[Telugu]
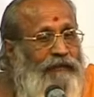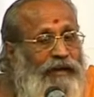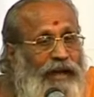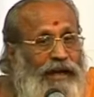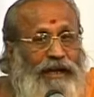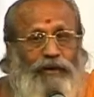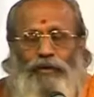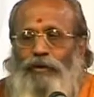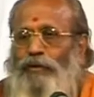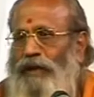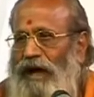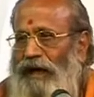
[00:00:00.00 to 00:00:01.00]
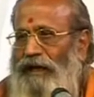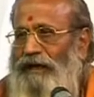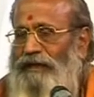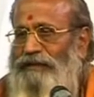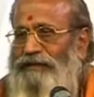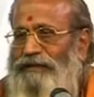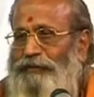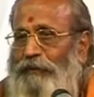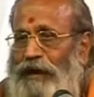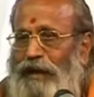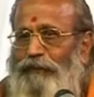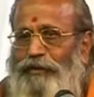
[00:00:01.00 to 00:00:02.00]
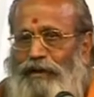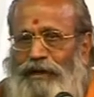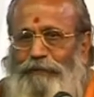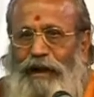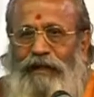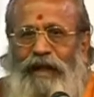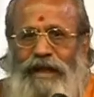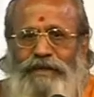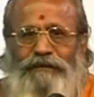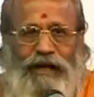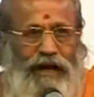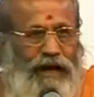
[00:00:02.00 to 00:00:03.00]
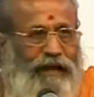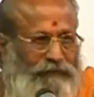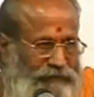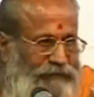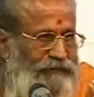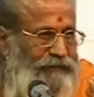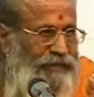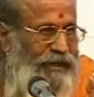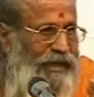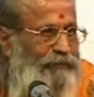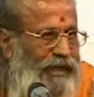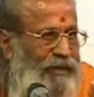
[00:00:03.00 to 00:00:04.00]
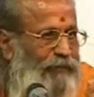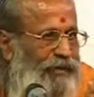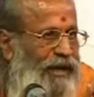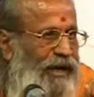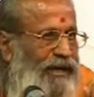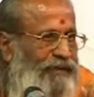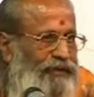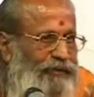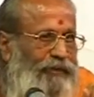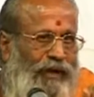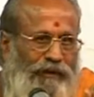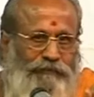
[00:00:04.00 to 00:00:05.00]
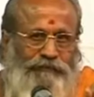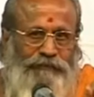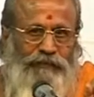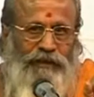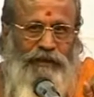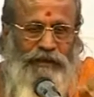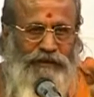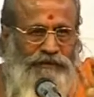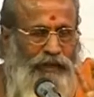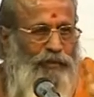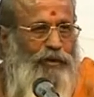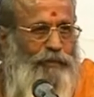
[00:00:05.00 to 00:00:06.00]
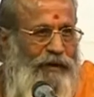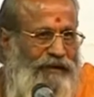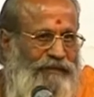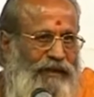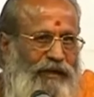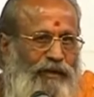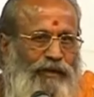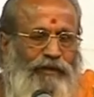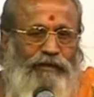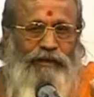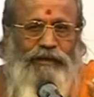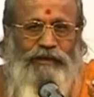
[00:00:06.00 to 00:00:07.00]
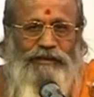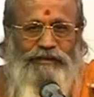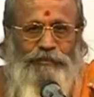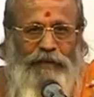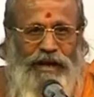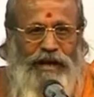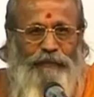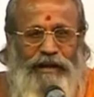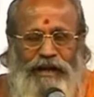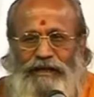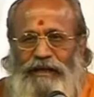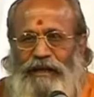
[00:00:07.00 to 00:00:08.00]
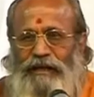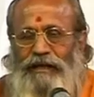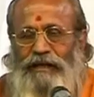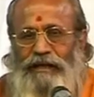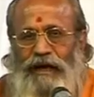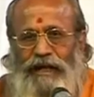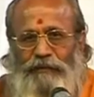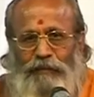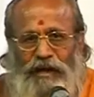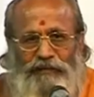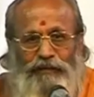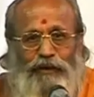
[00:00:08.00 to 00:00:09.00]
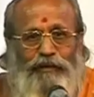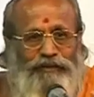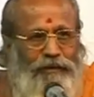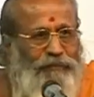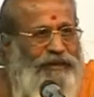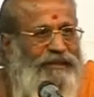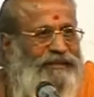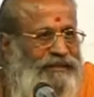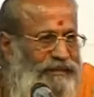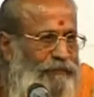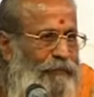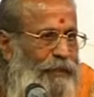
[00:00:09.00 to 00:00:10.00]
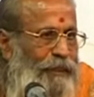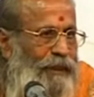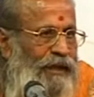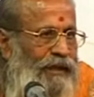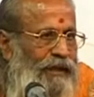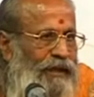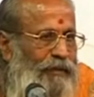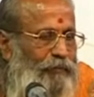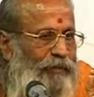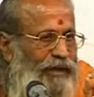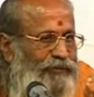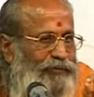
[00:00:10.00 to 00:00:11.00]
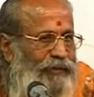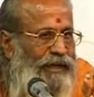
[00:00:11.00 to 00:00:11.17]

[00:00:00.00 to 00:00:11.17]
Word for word: వీటన్నిటిలో కూడా స్మరణం యొక్క ప్రాధాన్యం ఎక్కడ అనేది మనకు ముఖ్యంగా తీసుకోవాలి ఈ సగుణోపాసనలో స్మరణం అనేది అది మనస్సునకు సంబంధించింది మనస్సు